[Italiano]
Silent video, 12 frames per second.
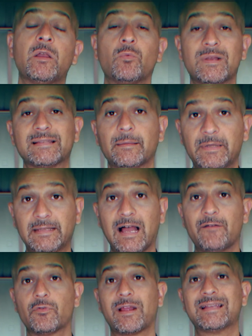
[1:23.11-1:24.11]
questa
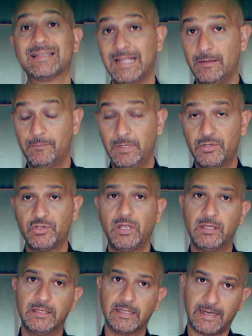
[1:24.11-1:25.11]
metafora è
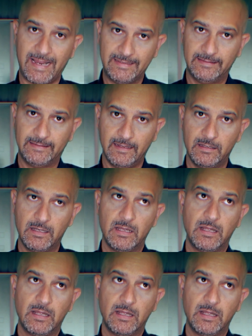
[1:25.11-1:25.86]
semplice, diretta,